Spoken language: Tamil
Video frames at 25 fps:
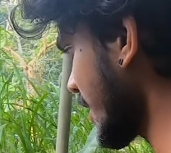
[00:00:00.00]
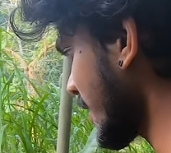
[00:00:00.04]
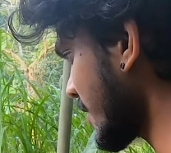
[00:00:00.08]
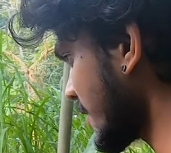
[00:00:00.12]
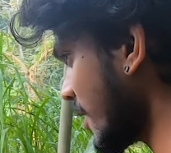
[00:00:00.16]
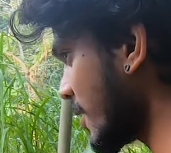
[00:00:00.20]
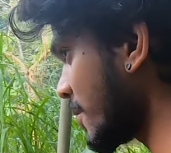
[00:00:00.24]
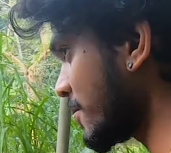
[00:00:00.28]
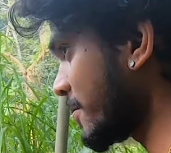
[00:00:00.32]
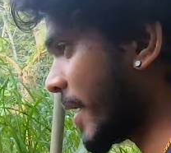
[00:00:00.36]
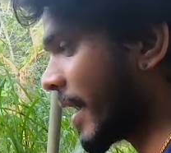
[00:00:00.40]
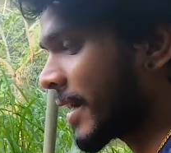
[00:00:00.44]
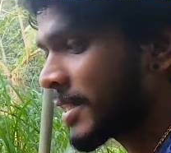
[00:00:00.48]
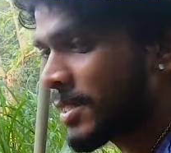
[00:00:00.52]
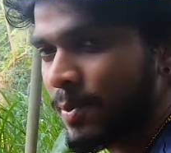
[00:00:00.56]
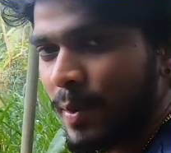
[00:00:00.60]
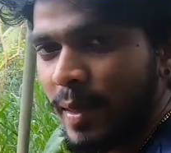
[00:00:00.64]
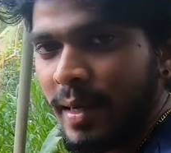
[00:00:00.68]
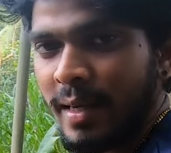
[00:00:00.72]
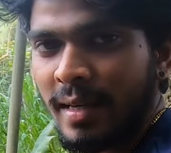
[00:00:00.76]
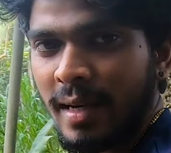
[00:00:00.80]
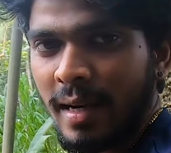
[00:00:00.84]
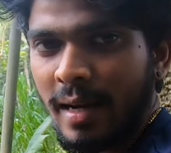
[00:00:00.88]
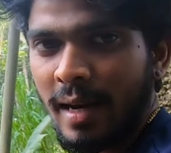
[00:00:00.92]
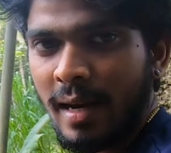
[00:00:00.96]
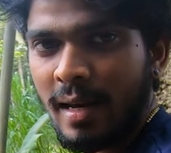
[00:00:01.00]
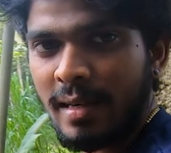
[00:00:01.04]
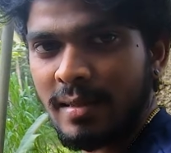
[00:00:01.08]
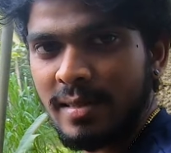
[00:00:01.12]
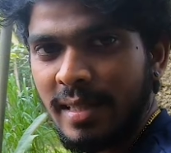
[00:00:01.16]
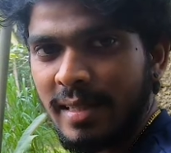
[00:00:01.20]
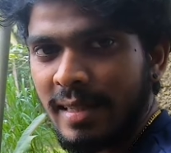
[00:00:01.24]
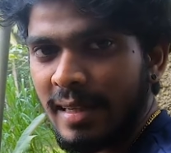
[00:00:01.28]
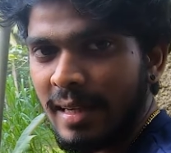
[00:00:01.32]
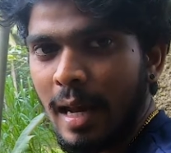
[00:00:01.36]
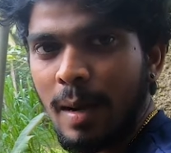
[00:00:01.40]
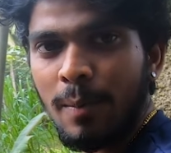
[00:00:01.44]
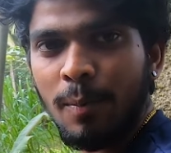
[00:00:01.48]
இருந்தாலும் மேனேஜ் பண்ணிக்கிறேன் ஏன்னா
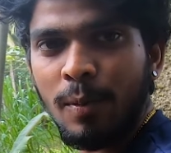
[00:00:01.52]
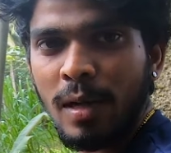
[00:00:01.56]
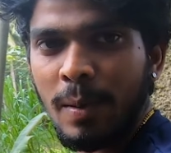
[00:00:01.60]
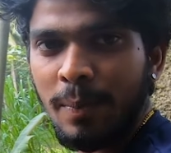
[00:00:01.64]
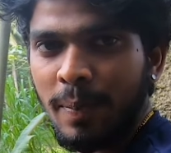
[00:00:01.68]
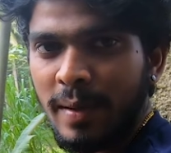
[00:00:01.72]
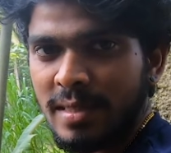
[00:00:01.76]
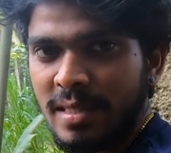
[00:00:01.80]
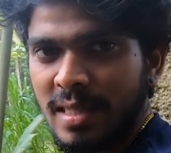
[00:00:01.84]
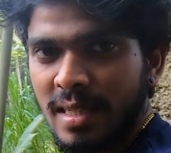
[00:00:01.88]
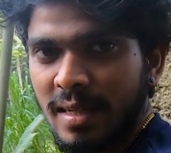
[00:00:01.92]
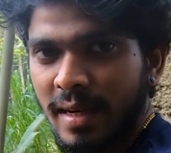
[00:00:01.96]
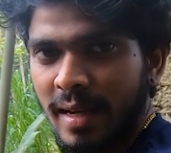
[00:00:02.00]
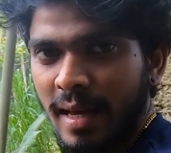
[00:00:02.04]
சிங்கிளாக போனால் பிரச்சனை